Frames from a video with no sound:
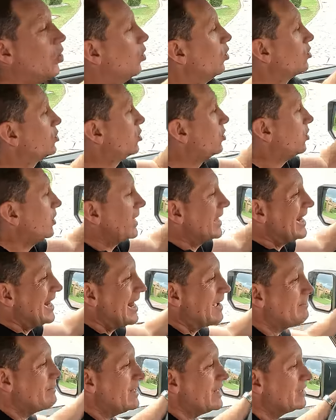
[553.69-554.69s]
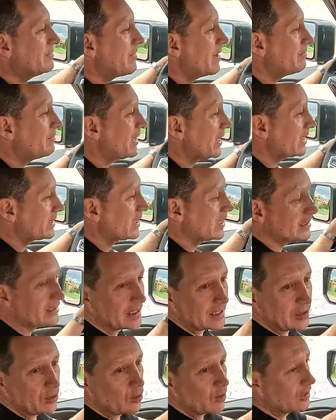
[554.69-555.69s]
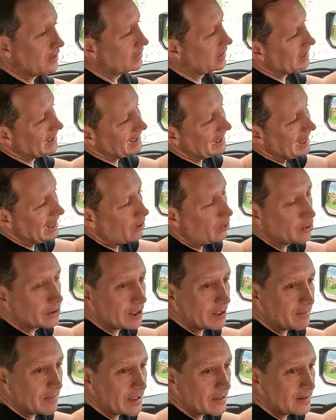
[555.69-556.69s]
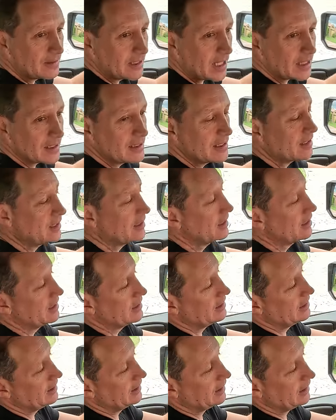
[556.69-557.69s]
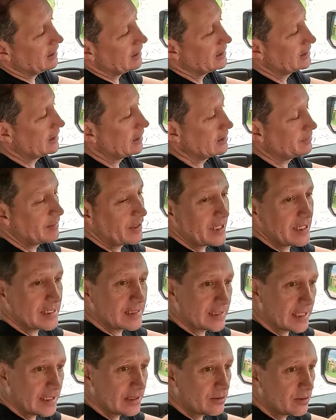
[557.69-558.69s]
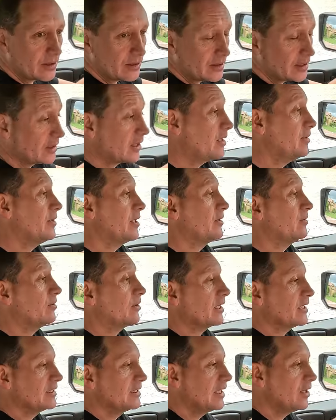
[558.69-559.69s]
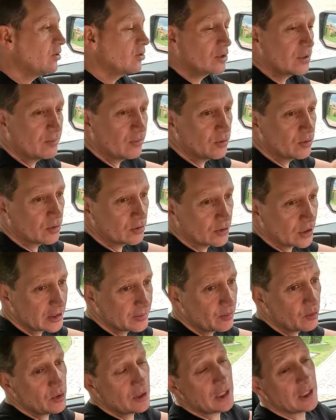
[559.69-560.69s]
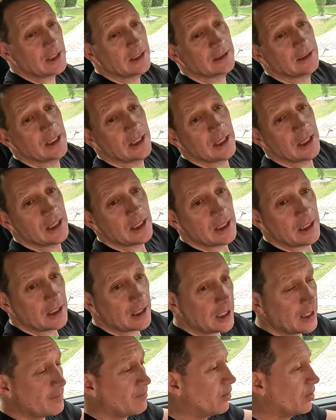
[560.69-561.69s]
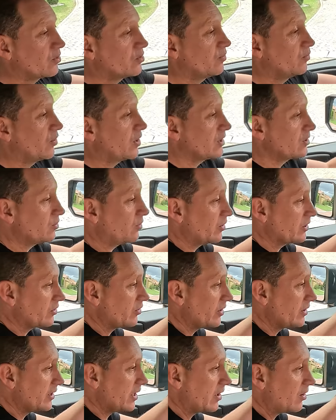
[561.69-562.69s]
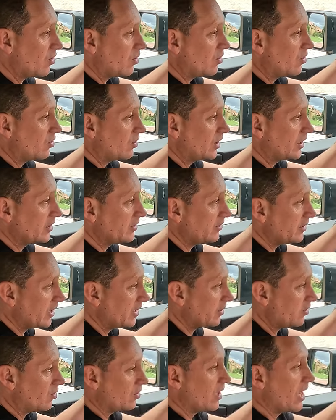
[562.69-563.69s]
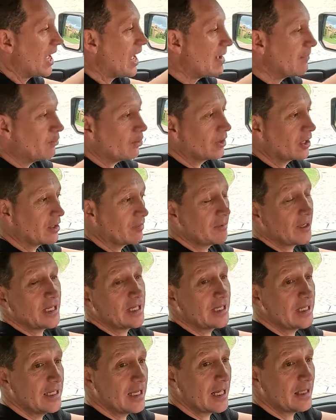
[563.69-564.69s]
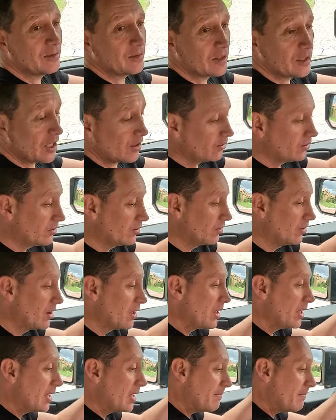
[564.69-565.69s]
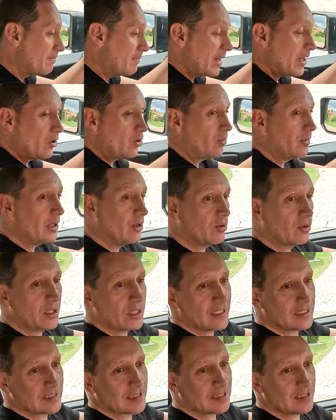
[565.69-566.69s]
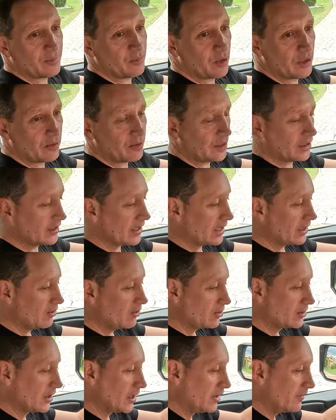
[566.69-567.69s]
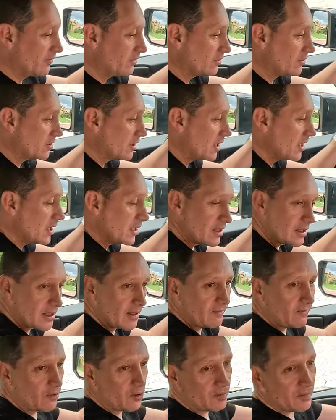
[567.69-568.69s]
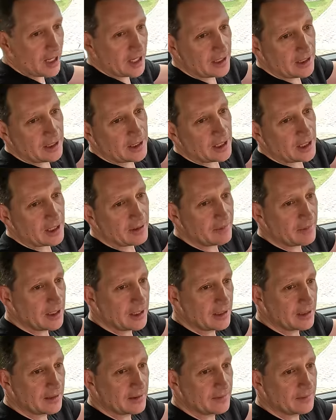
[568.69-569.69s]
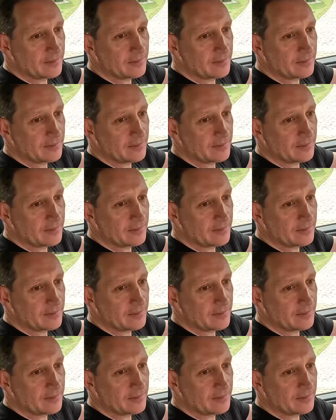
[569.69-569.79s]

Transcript: Justo en la misma pieza se encuentra la otra pantalla, que esta es para el centro de entretenimiento, que es de 12.3 pulgadas, que por supuesto pues cuenta con conectividad con Apple CarPlay y Android Auto, pero lo mejor es que se puede conectar los teléfonos de forma inalámbrica.